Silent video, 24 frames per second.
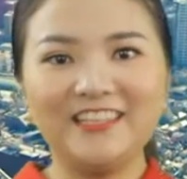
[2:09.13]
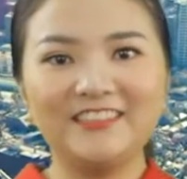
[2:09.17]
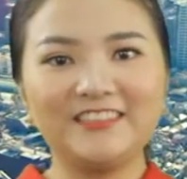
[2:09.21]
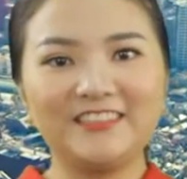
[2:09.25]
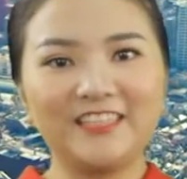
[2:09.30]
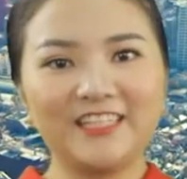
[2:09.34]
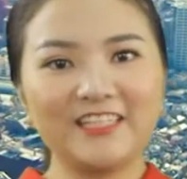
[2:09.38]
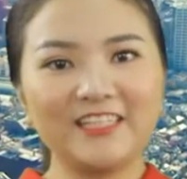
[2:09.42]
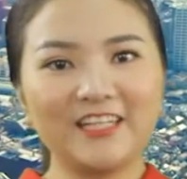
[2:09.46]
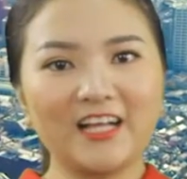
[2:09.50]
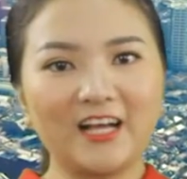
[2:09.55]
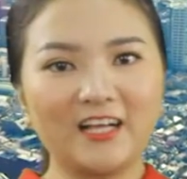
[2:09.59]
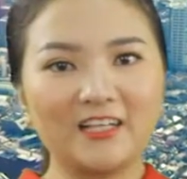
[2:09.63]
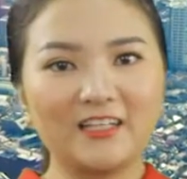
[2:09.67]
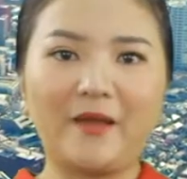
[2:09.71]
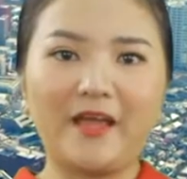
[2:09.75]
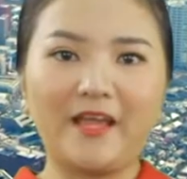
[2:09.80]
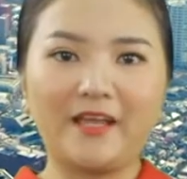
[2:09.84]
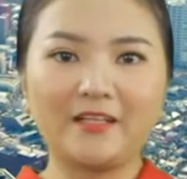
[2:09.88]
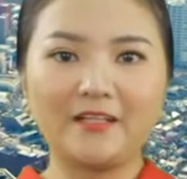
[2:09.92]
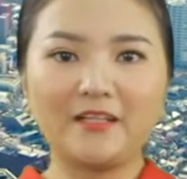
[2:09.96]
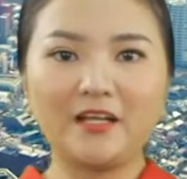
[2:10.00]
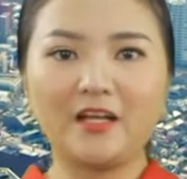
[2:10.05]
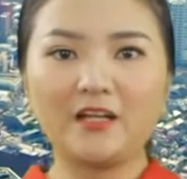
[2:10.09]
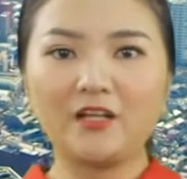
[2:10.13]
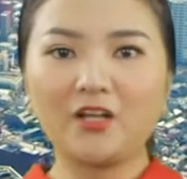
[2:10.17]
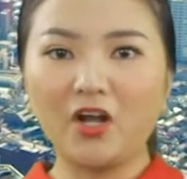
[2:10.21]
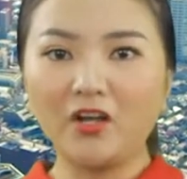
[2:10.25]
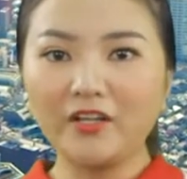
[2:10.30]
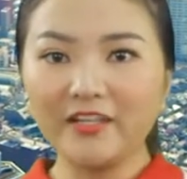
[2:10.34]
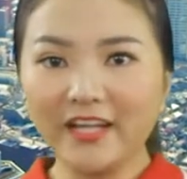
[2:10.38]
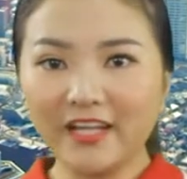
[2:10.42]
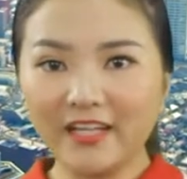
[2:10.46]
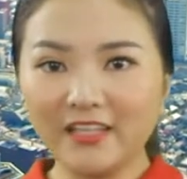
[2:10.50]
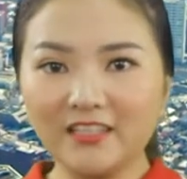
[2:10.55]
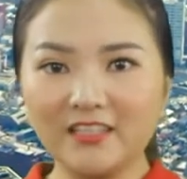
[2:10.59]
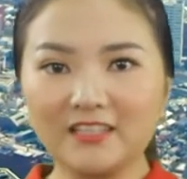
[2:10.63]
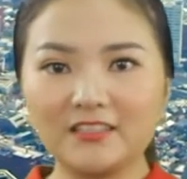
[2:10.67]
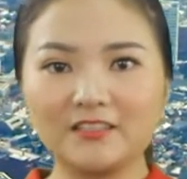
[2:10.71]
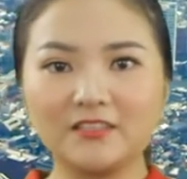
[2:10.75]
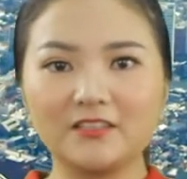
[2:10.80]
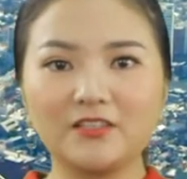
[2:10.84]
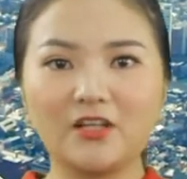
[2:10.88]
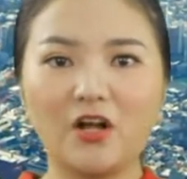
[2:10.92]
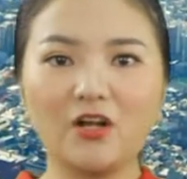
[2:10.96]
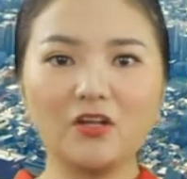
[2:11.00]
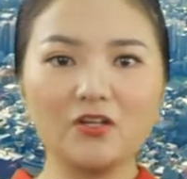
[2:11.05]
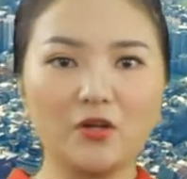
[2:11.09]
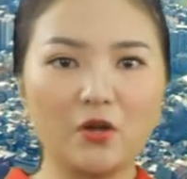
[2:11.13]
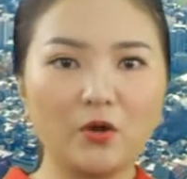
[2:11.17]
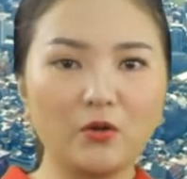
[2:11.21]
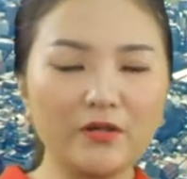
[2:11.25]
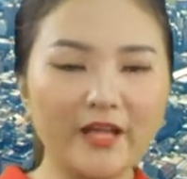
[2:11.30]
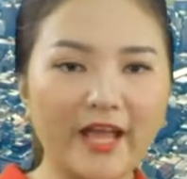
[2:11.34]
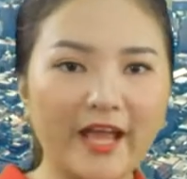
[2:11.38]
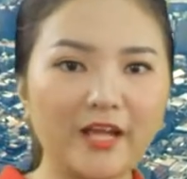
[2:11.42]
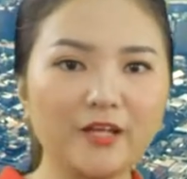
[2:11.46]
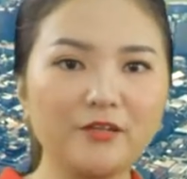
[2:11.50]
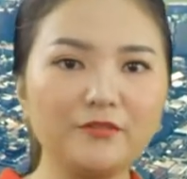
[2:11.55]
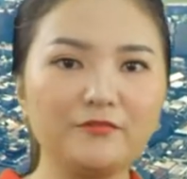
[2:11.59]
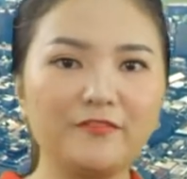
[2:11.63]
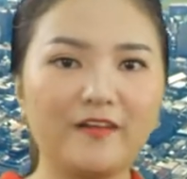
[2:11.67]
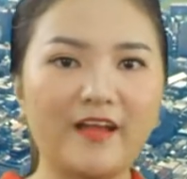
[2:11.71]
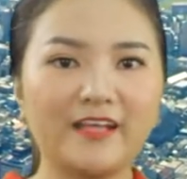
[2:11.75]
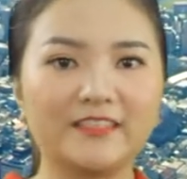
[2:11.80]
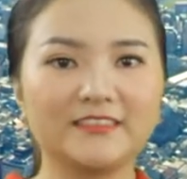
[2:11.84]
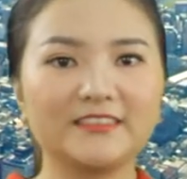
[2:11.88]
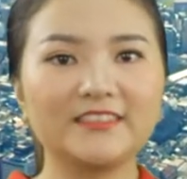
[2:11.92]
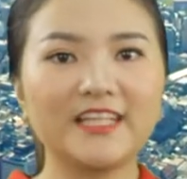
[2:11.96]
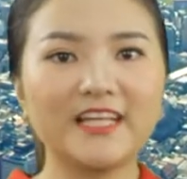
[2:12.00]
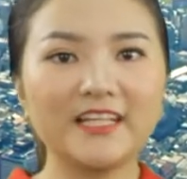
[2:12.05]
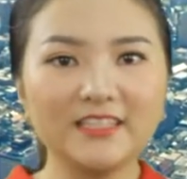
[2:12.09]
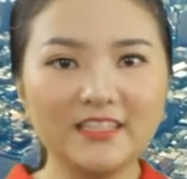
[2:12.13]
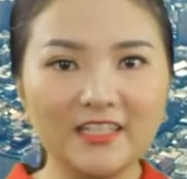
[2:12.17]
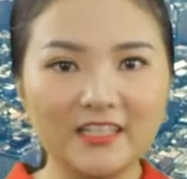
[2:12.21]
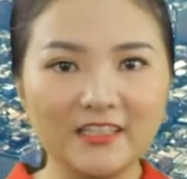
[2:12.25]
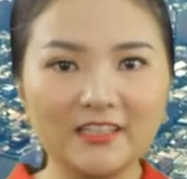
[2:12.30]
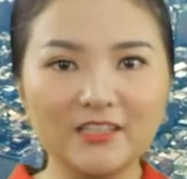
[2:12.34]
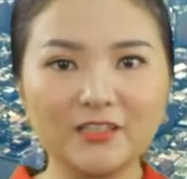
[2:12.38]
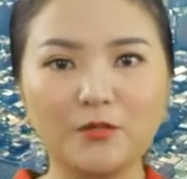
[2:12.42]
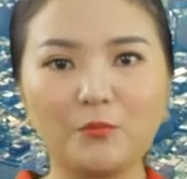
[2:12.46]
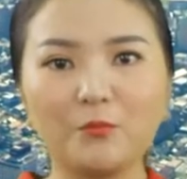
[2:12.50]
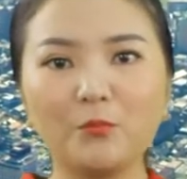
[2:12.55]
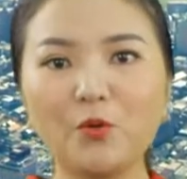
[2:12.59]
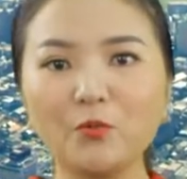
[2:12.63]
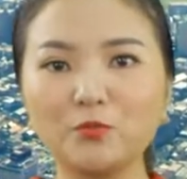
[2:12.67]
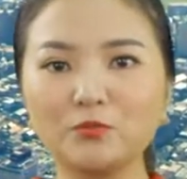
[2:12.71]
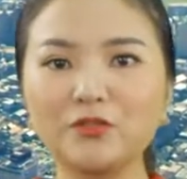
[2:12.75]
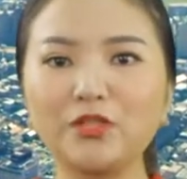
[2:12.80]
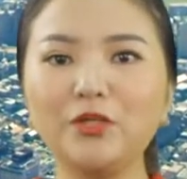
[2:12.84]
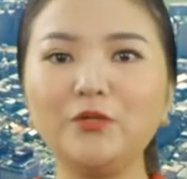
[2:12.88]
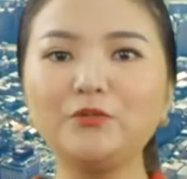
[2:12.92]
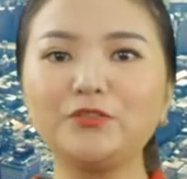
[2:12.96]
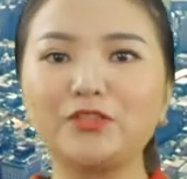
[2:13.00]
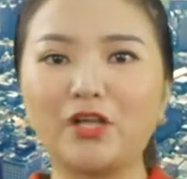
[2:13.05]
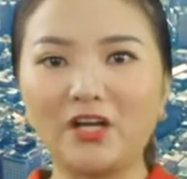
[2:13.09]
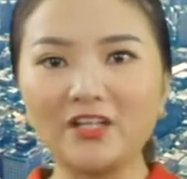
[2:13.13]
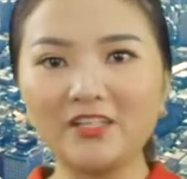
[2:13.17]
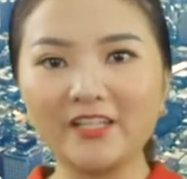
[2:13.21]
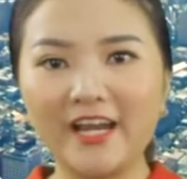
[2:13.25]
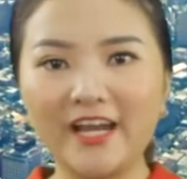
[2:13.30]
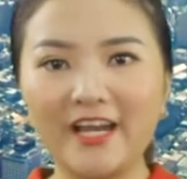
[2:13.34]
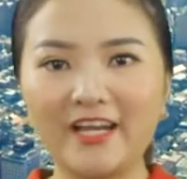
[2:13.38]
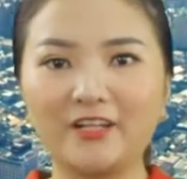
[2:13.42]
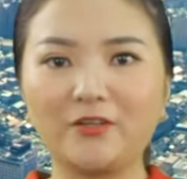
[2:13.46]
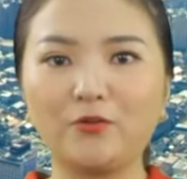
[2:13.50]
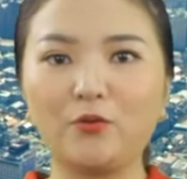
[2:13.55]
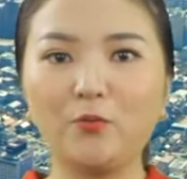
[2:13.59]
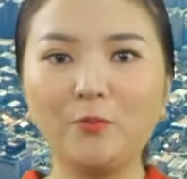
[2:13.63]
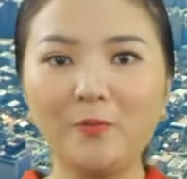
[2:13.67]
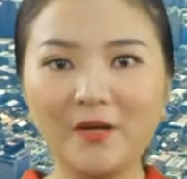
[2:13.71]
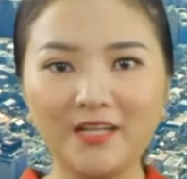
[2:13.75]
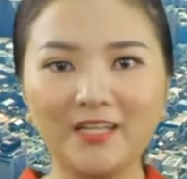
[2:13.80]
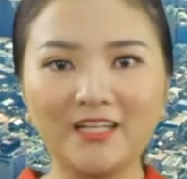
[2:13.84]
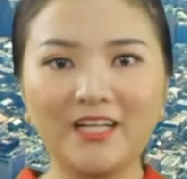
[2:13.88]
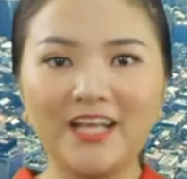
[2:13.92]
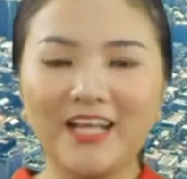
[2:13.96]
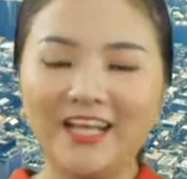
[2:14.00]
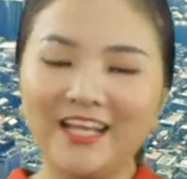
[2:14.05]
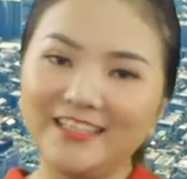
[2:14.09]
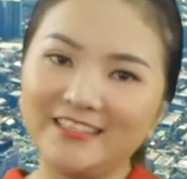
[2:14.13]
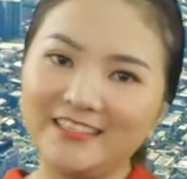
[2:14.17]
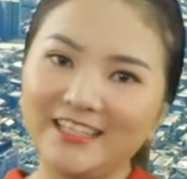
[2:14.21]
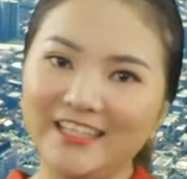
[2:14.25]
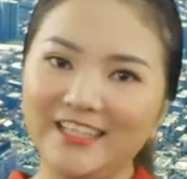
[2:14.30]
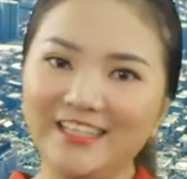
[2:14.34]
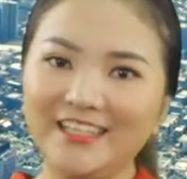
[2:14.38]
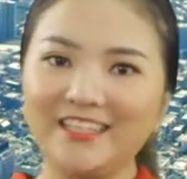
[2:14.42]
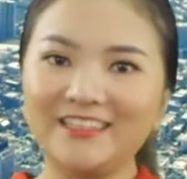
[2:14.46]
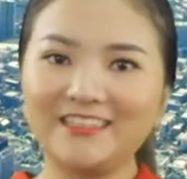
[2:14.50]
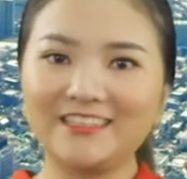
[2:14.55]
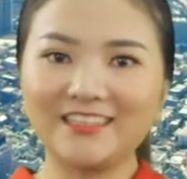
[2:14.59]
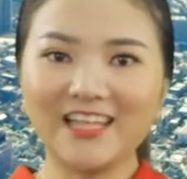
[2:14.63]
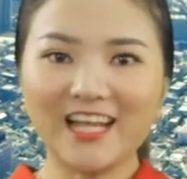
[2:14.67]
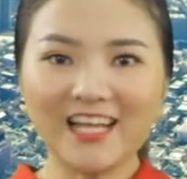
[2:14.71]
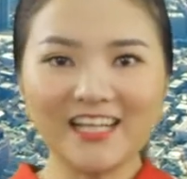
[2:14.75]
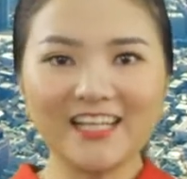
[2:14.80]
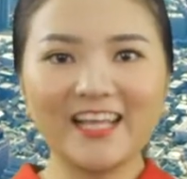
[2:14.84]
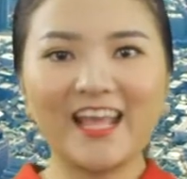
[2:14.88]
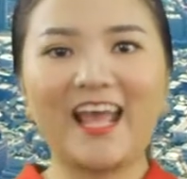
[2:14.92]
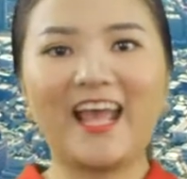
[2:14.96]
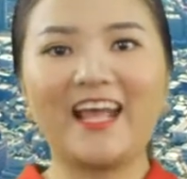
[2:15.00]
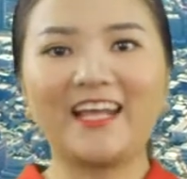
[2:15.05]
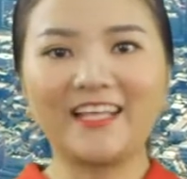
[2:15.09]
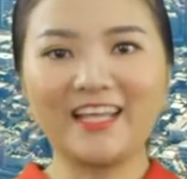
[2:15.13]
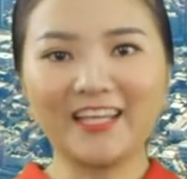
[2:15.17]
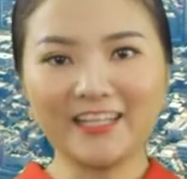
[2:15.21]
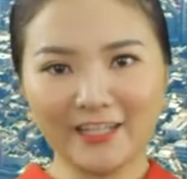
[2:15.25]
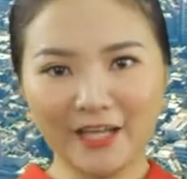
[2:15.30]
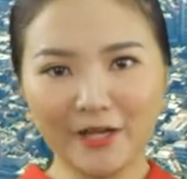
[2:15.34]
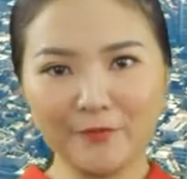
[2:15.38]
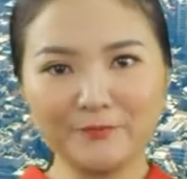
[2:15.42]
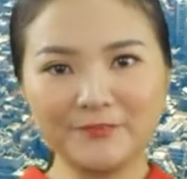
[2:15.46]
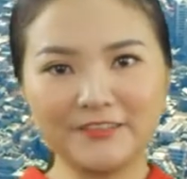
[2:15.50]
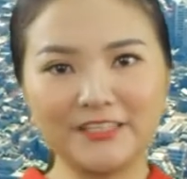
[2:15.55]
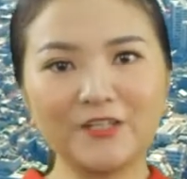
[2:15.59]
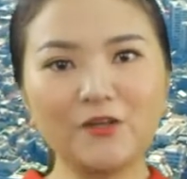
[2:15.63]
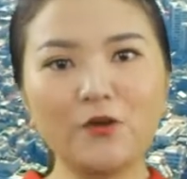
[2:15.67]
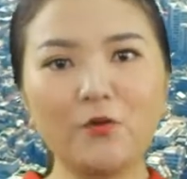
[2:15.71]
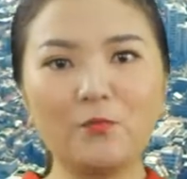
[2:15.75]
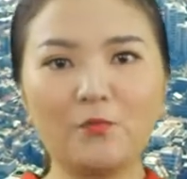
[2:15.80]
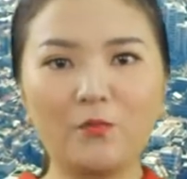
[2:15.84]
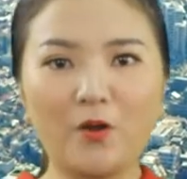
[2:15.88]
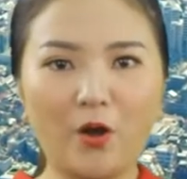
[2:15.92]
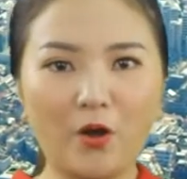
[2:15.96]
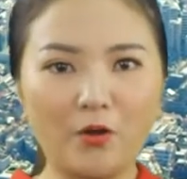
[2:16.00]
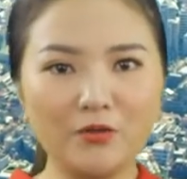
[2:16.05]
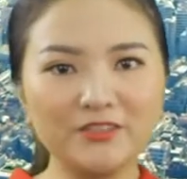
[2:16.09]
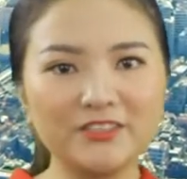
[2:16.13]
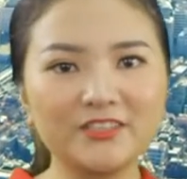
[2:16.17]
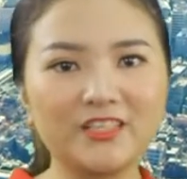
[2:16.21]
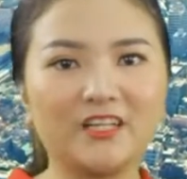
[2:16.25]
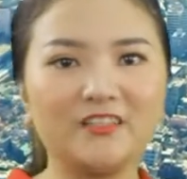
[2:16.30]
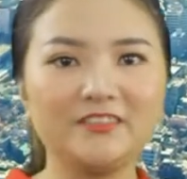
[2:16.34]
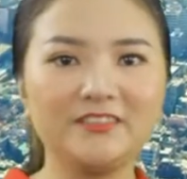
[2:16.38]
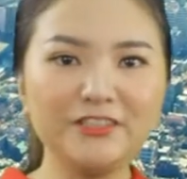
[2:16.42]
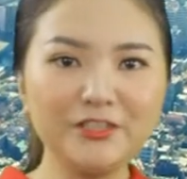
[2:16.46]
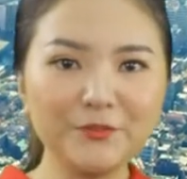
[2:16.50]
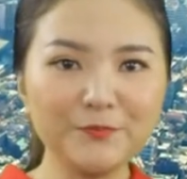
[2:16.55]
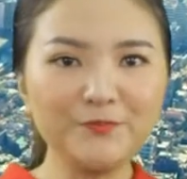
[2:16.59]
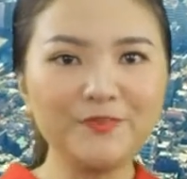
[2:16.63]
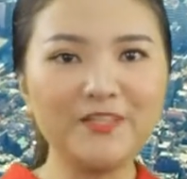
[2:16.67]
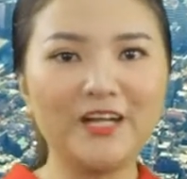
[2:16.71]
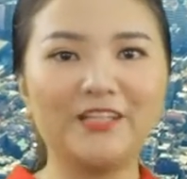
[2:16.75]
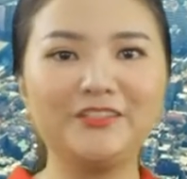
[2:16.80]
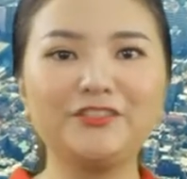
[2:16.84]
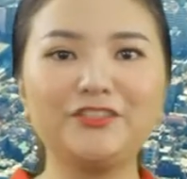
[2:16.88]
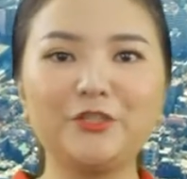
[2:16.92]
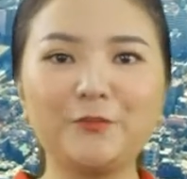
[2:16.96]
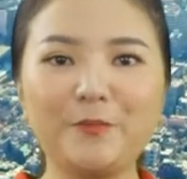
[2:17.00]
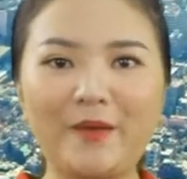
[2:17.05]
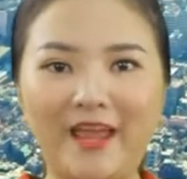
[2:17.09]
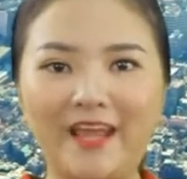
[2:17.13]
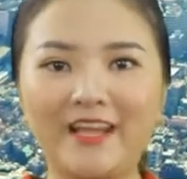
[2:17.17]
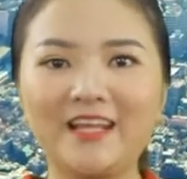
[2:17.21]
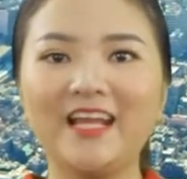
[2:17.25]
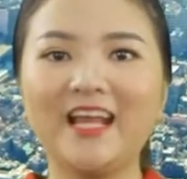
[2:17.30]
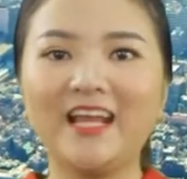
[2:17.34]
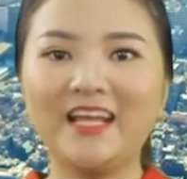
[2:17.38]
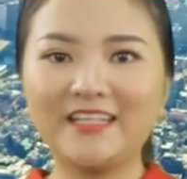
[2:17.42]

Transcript: Chỉ cần bạn à, có năng lực, có cố gắng và xác định được mục tiêu rõ ràng của mình thì tất cả các cấp sẽ cùng hỗ trợ giúp đỡ cho bạn